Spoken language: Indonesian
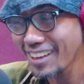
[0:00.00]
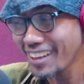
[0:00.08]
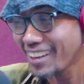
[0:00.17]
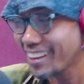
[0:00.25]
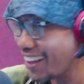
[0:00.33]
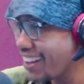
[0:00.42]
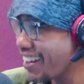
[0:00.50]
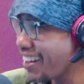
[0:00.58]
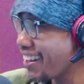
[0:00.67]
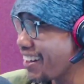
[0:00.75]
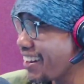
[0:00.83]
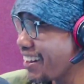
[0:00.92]

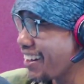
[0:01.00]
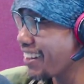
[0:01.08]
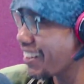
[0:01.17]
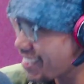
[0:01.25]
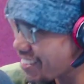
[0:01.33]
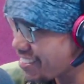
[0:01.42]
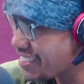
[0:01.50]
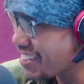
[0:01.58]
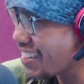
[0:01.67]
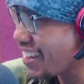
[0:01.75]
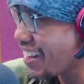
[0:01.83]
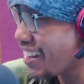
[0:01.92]
Nah, itu
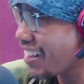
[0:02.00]
dia.